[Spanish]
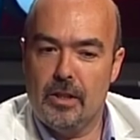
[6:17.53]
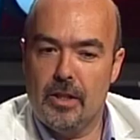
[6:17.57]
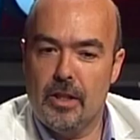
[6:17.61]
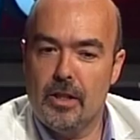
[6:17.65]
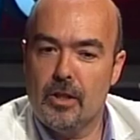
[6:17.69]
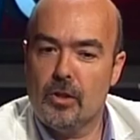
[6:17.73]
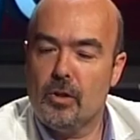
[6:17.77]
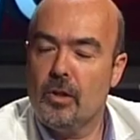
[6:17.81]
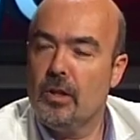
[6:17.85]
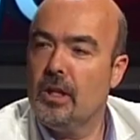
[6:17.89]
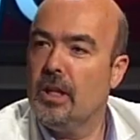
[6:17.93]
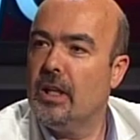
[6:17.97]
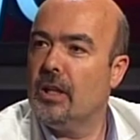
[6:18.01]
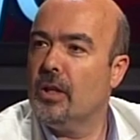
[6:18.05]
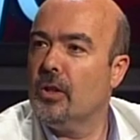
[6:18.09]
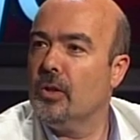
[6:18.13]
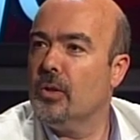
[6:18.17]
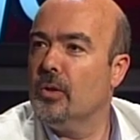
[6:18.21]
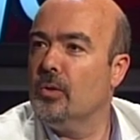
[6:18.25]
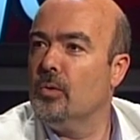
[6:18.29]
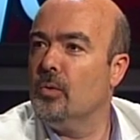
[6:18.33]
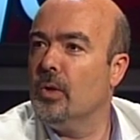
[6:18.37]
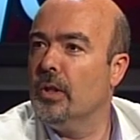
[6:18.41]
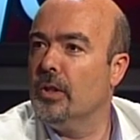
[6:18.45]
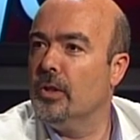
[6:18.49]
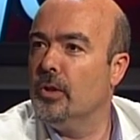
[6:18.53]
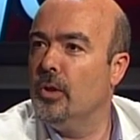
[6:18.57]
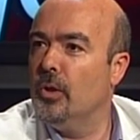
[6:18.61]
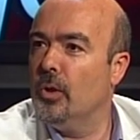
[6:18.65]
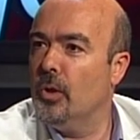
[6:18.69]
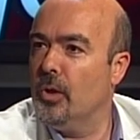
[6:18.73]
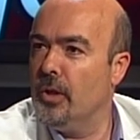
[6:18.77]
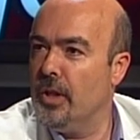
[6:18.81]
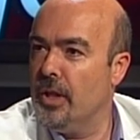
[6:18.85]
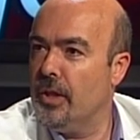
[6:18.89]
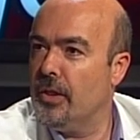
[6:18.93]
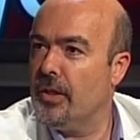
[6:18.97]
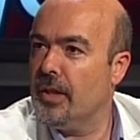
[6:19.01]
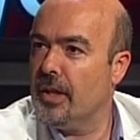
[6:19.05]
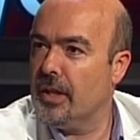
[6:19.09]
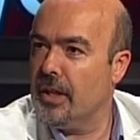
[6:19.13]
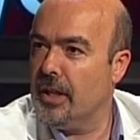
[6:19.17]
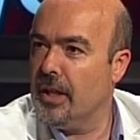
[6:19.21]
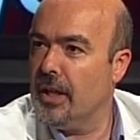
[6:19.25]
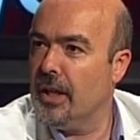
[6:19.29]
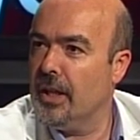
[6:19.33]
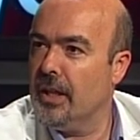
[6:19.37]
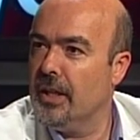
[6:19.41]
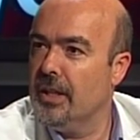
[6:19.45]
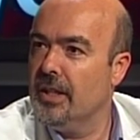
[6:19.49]
tienes toda la razón cuando dices
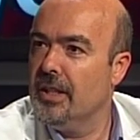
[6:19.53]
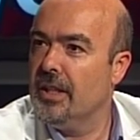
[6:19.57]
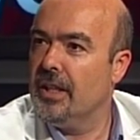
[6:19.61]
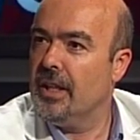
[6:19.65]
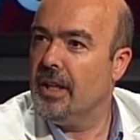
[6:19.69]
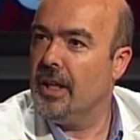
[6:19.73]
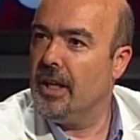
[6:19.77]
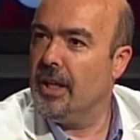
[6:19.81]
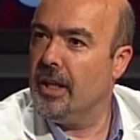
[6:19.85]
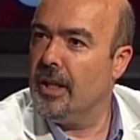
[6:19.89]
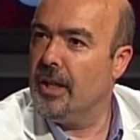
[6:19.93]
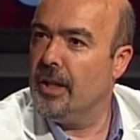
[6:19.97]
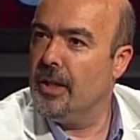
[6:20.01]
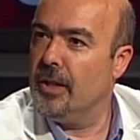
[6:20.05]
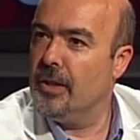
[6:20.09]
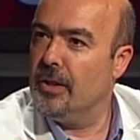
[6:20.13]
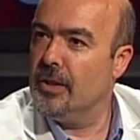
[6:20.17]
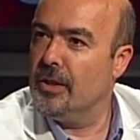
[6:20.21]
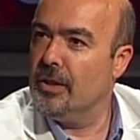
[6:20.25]
que eh,